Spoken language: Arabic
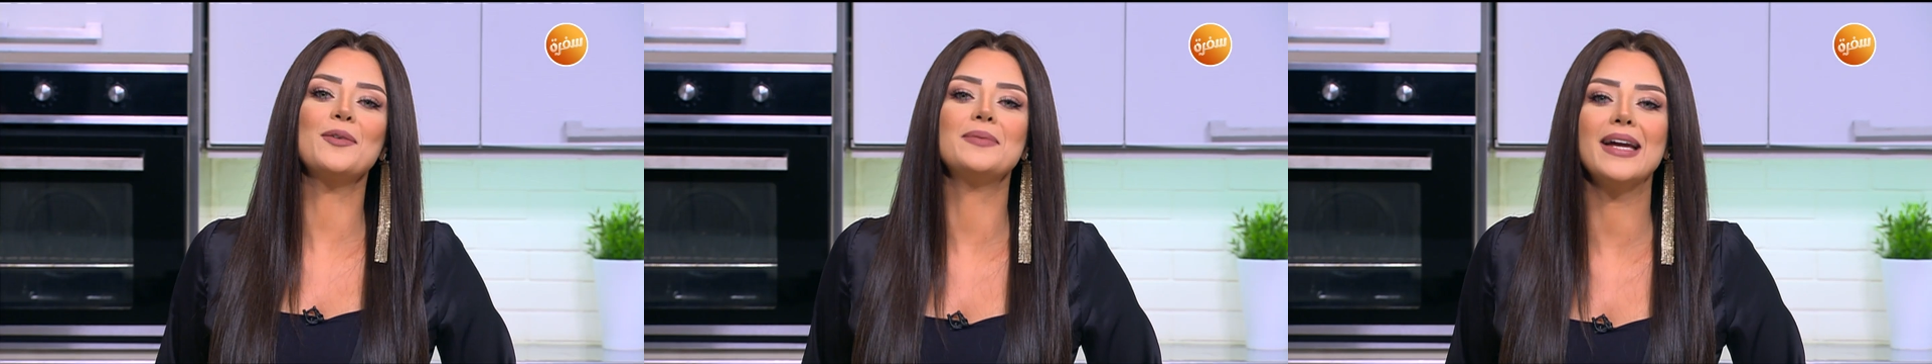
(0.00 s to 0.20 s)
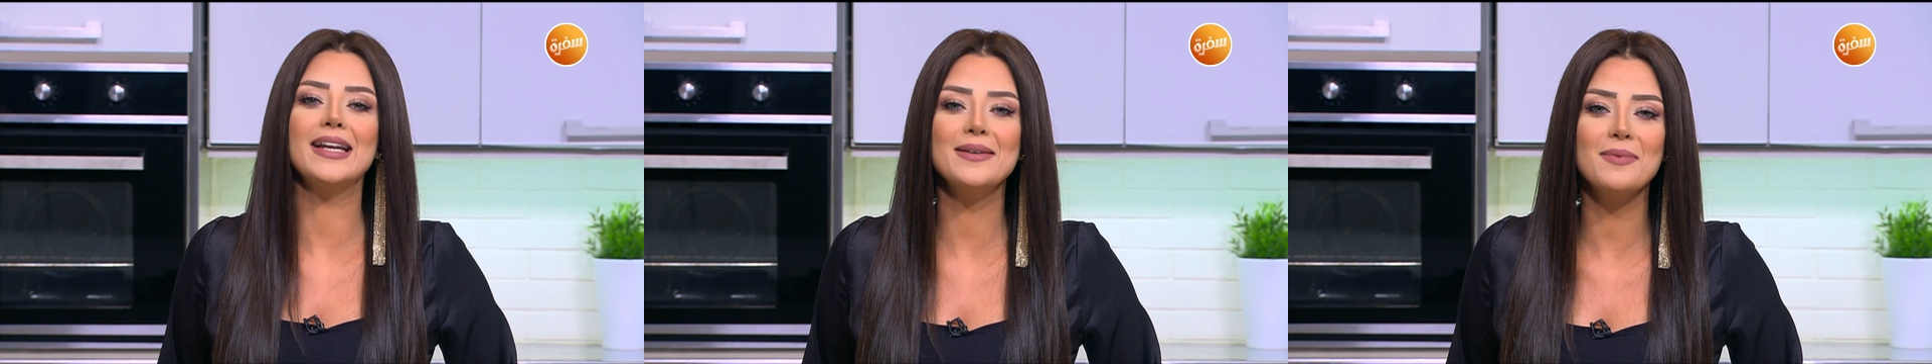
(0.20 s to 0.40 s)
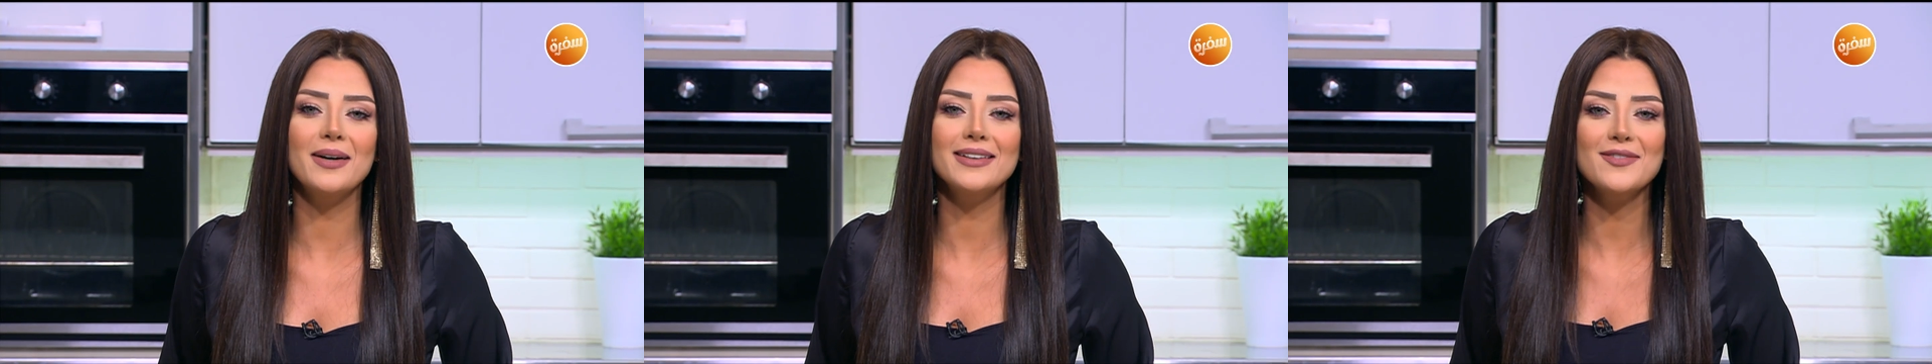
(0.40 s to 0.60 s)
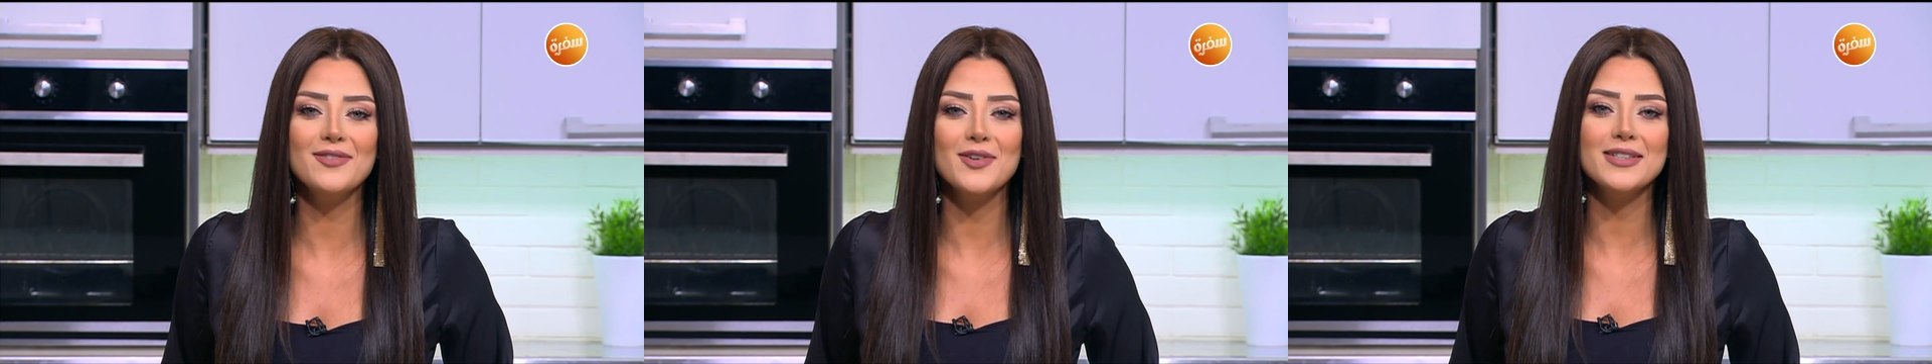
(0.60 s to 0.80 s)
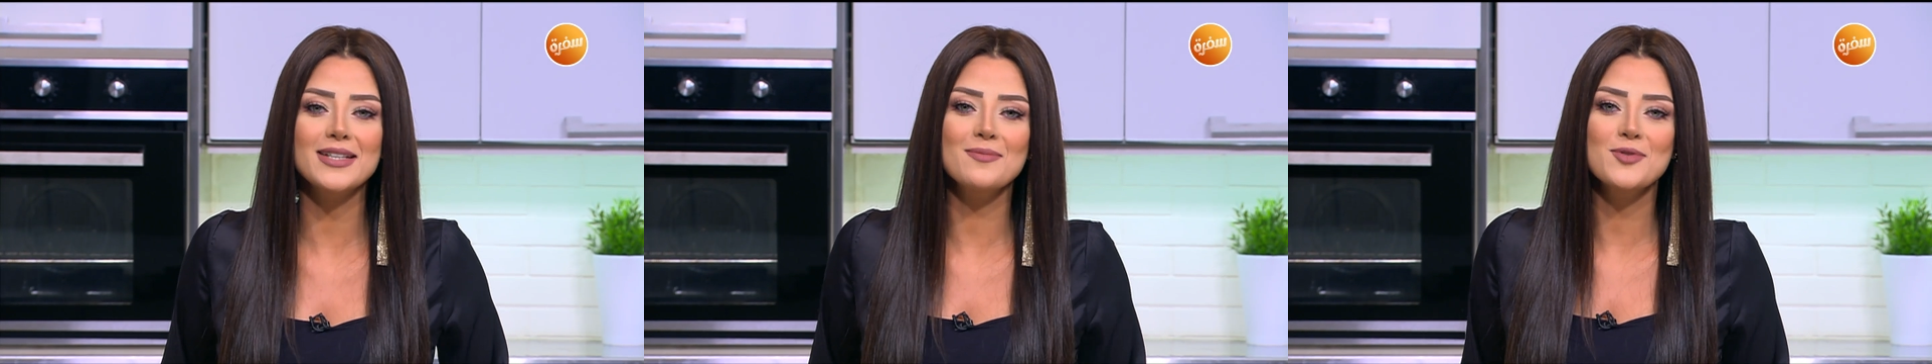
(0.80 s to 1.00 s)
تاني بعد
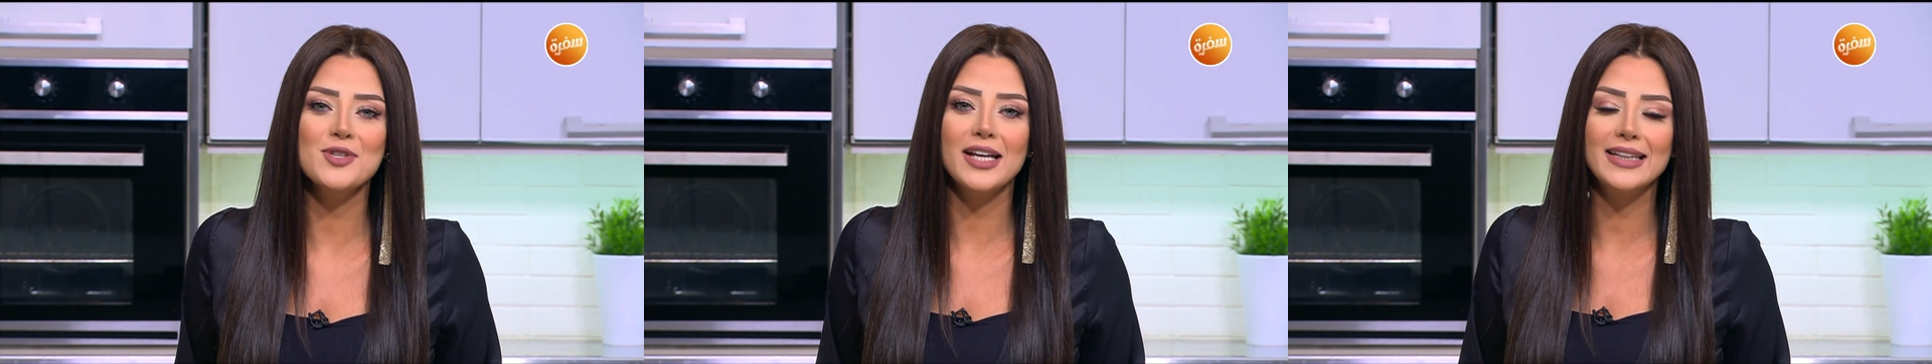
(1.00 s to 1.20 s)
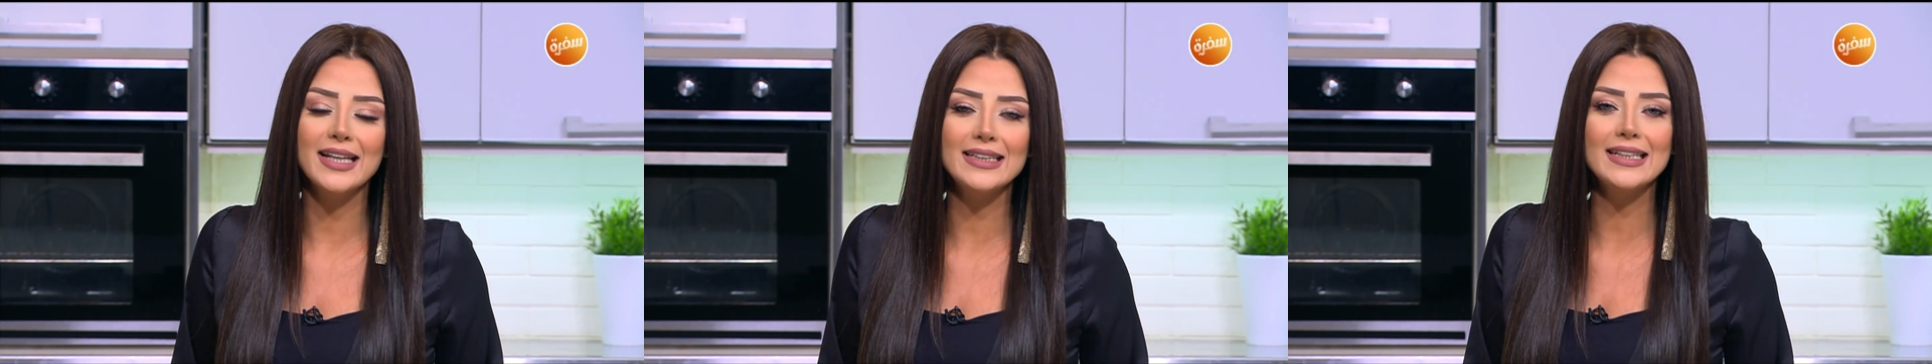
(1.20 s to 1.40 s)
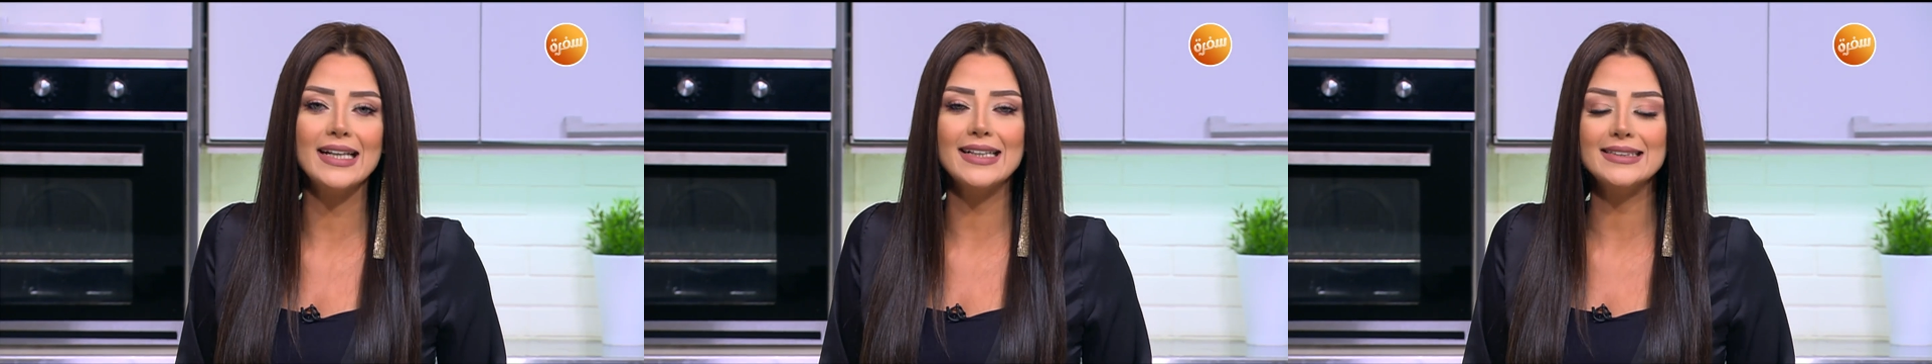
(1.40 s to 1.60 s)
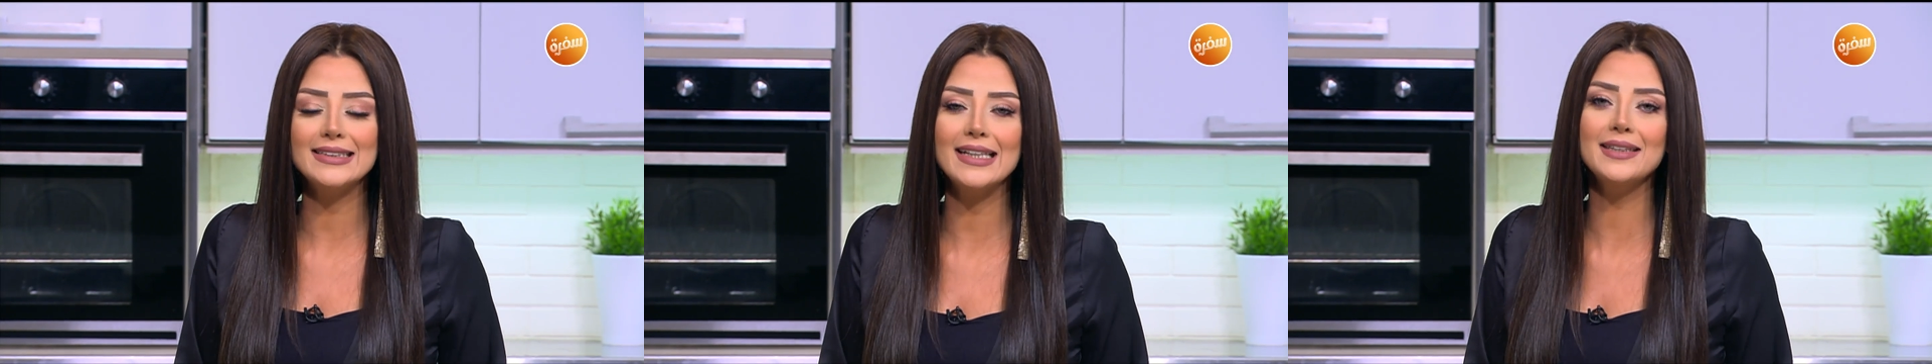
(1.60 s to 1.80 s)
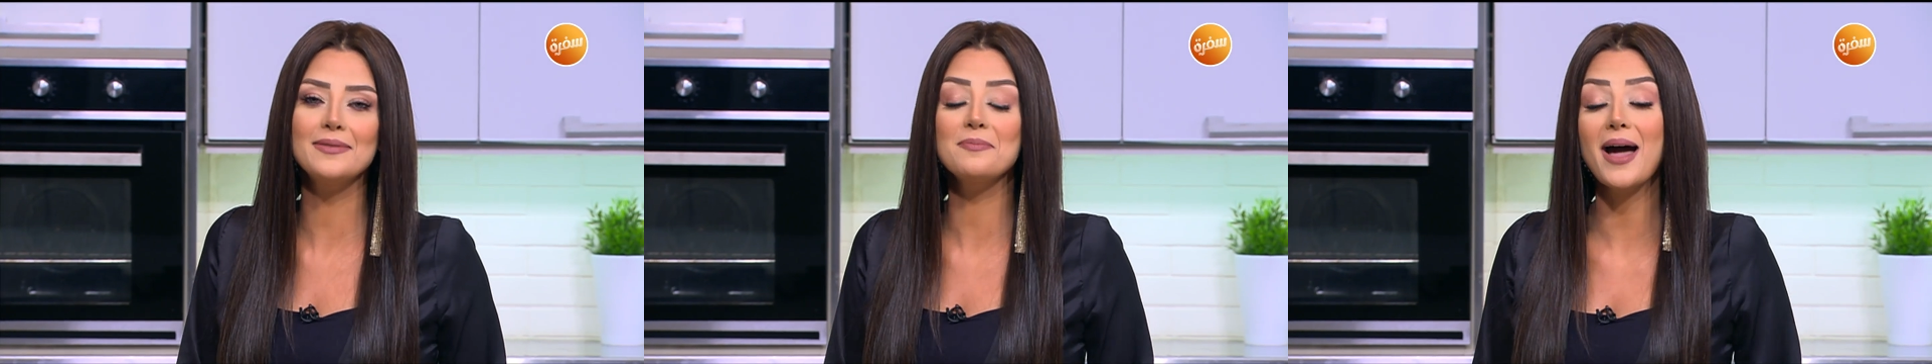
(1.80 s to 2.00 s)
الفاصل مشاهداتي
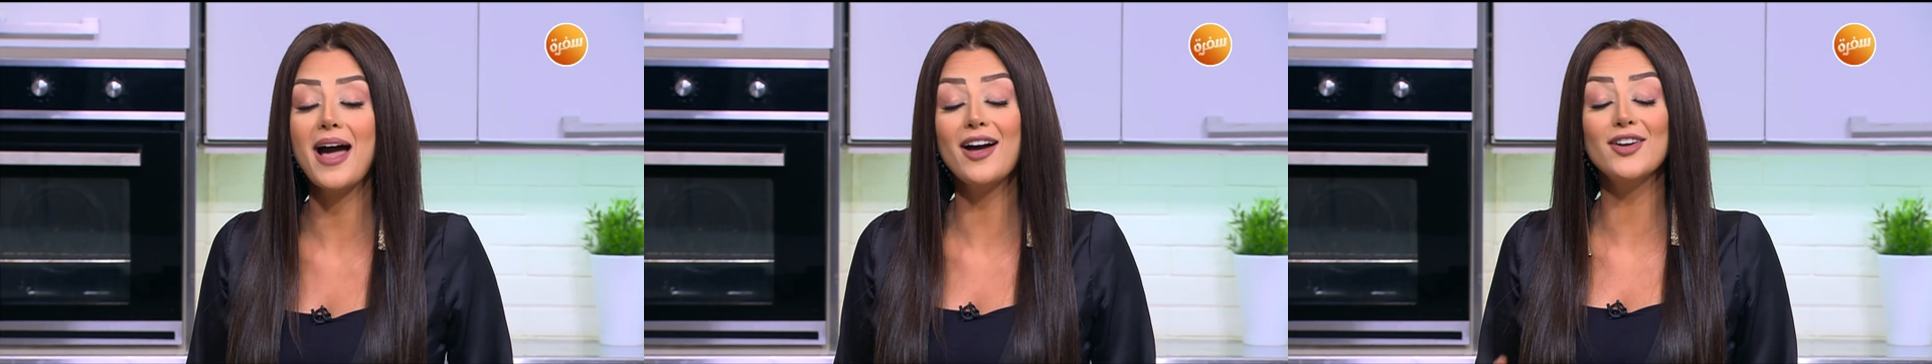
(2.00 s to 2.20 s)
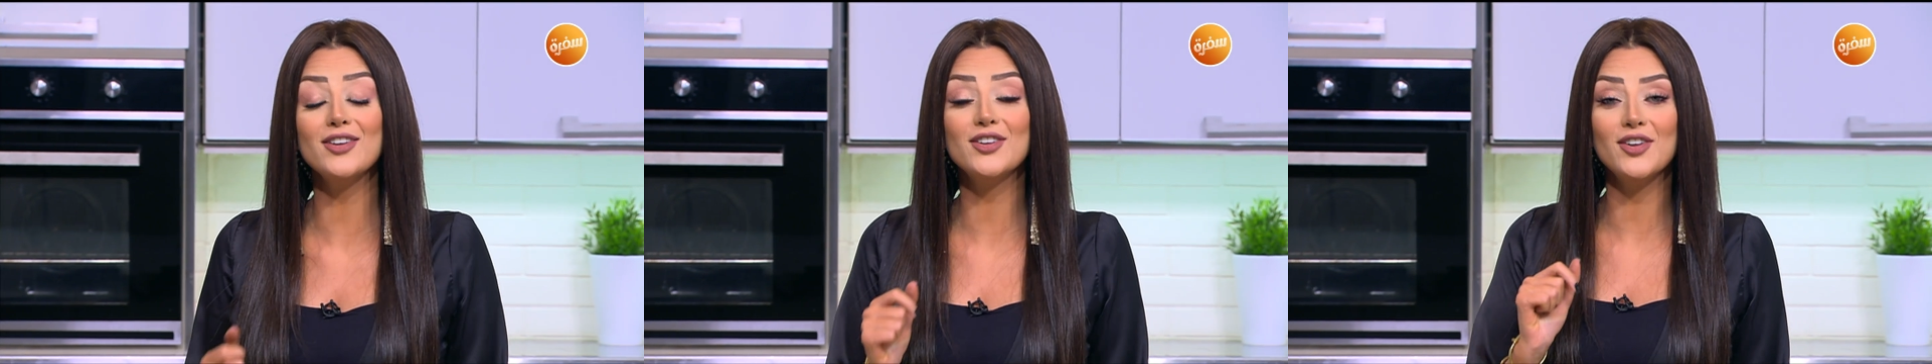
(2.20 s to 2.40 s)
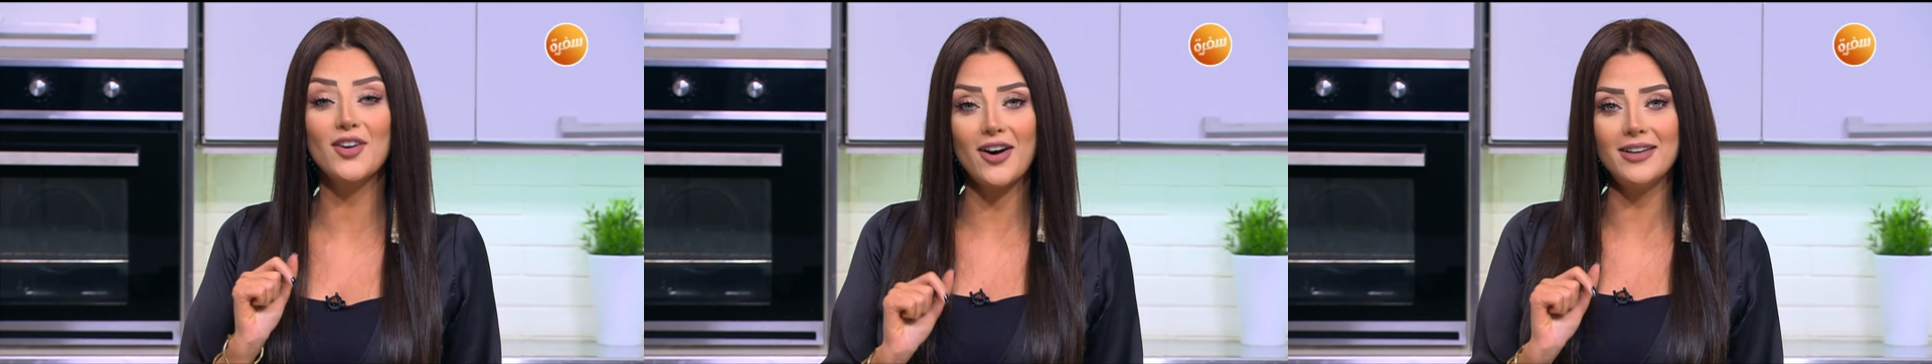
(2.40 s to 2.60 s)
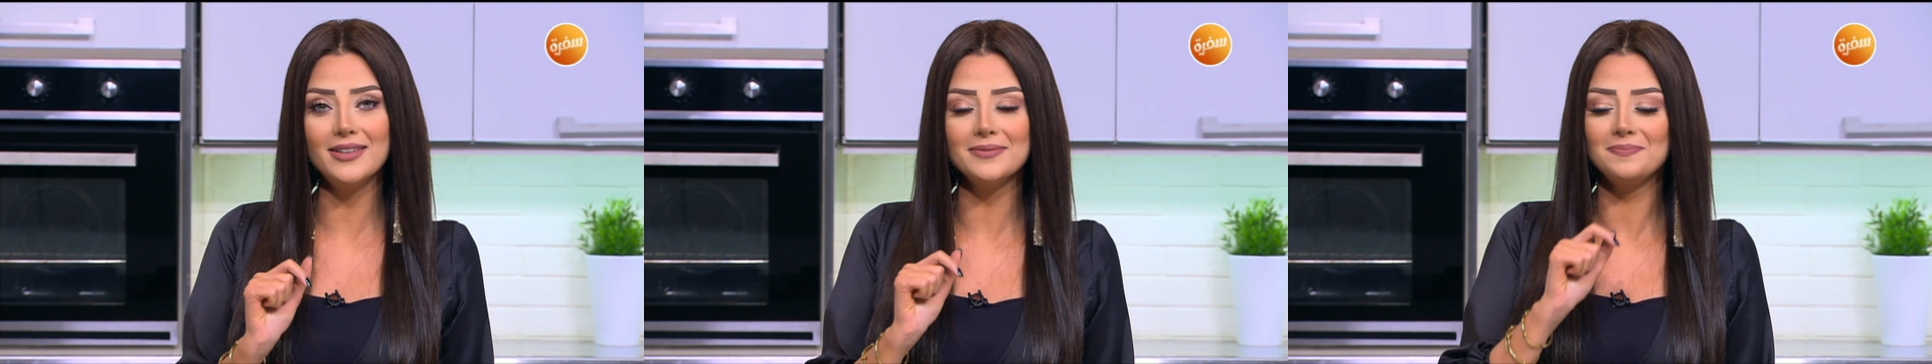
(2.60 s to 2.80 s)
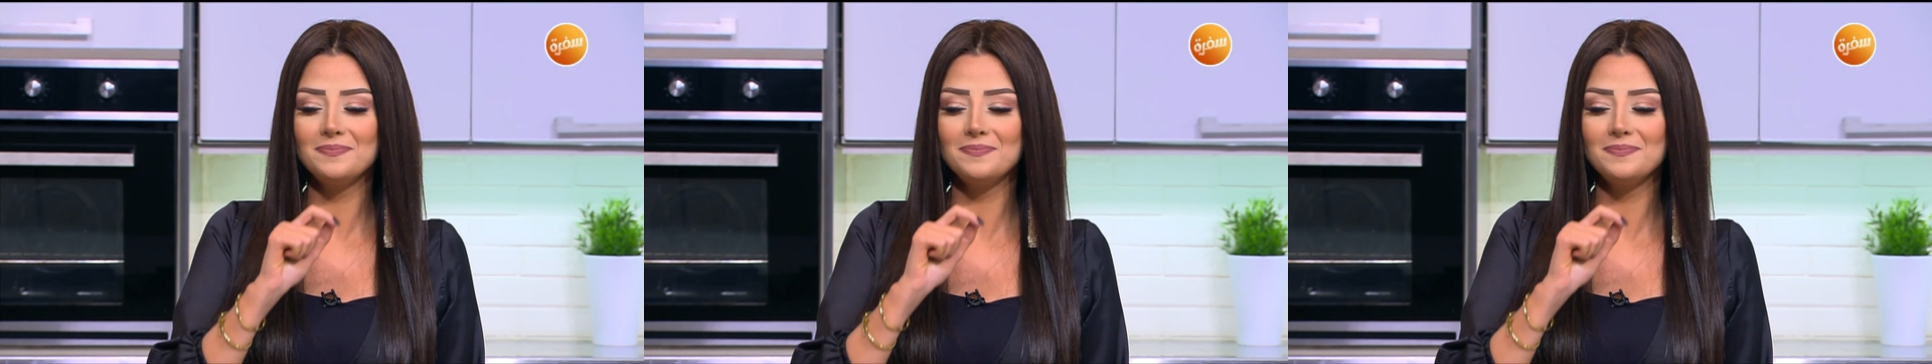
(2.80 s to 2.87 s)
عايزات مع اختراع